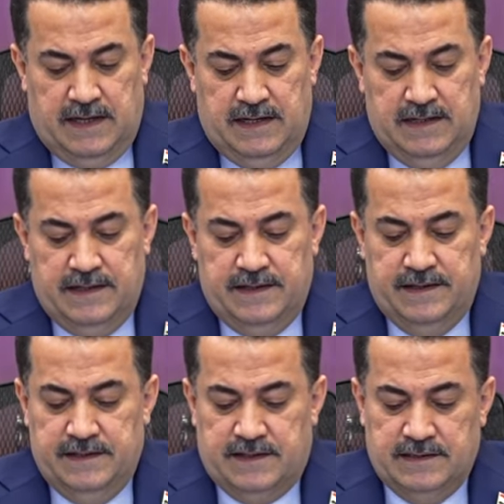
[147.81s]
على
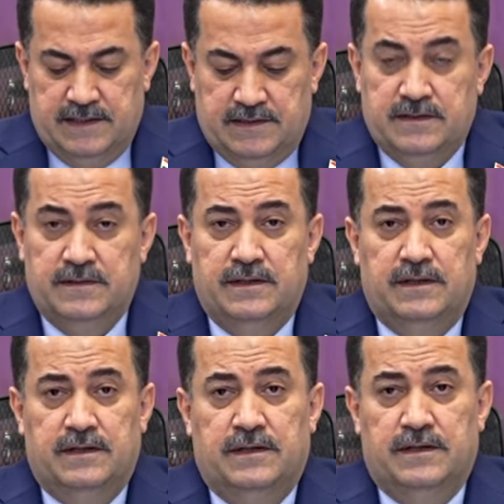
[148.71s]
إرادة
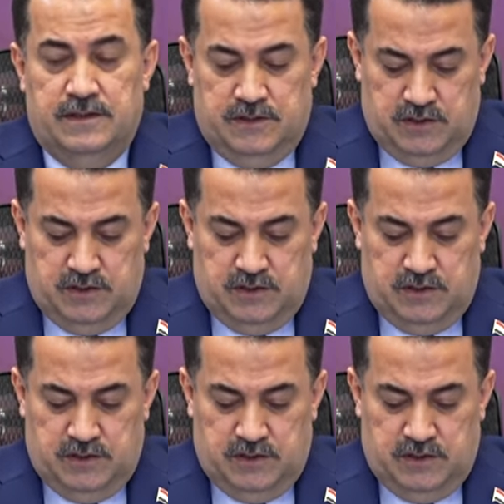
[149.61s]
آه،